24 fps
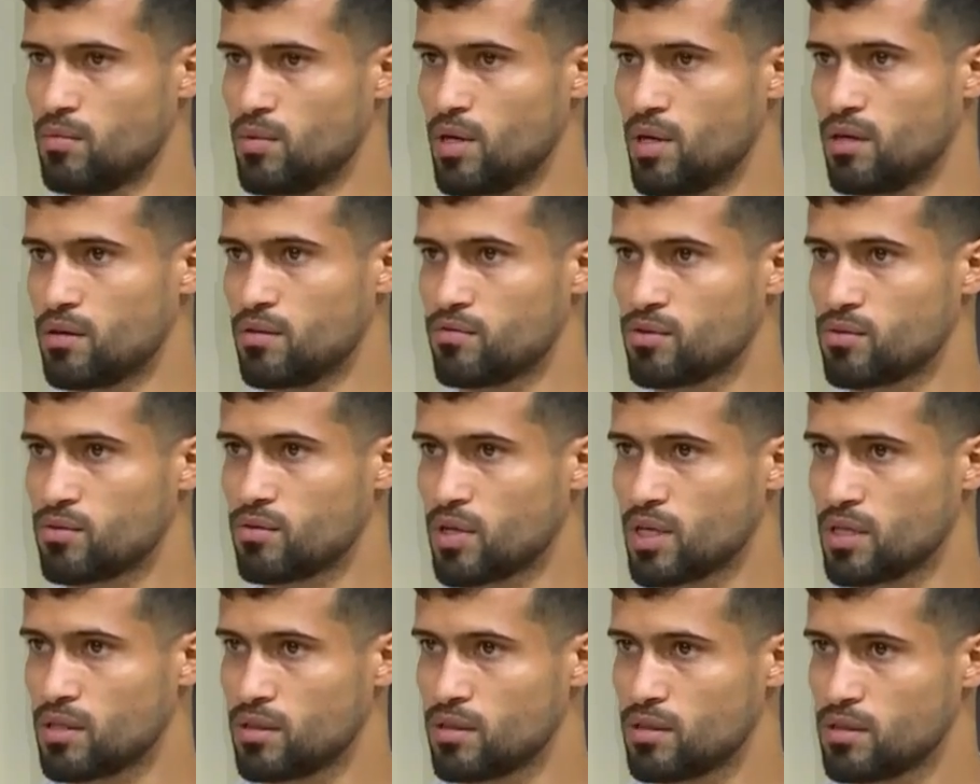لا ما اعرف ايش
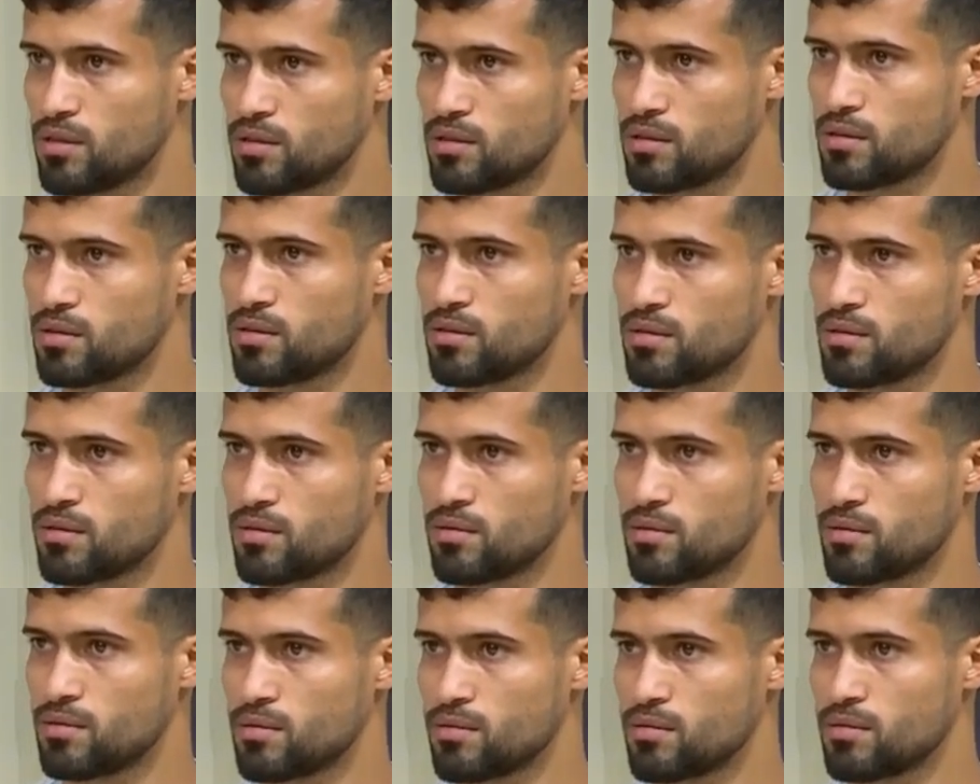وقت ينطلق
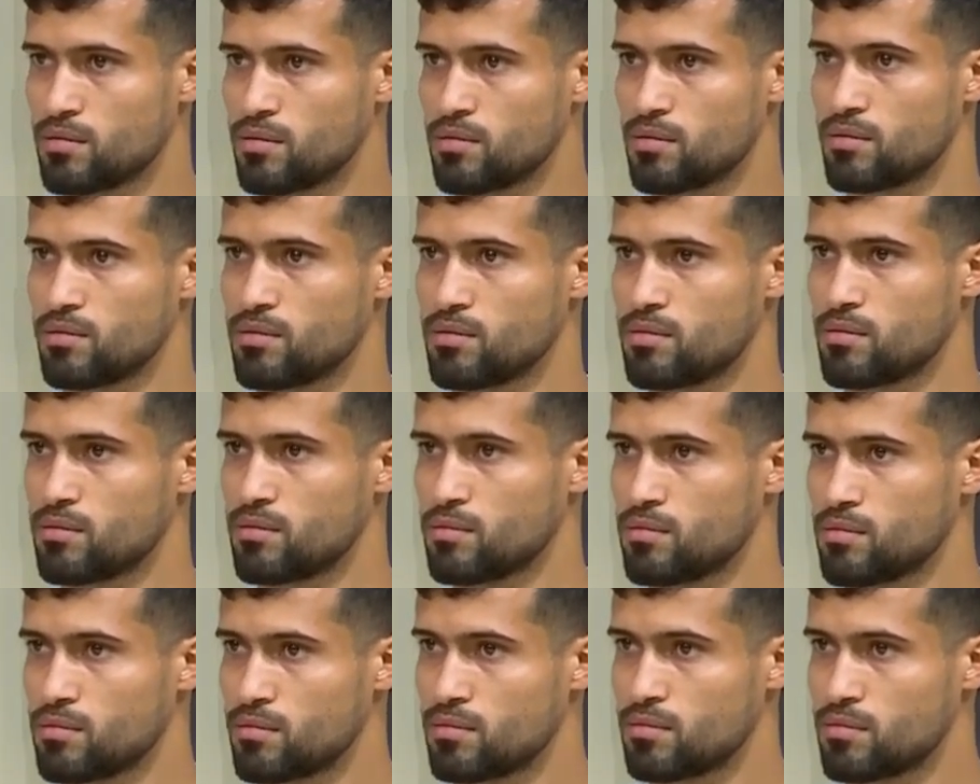التوقيت
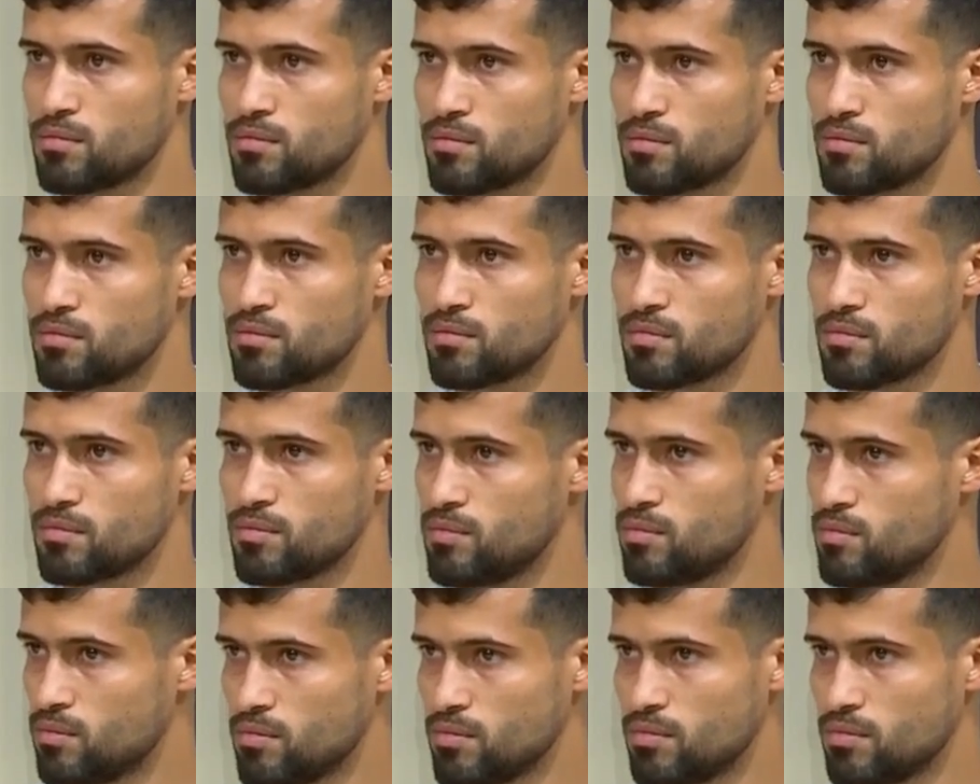محدد يعني 20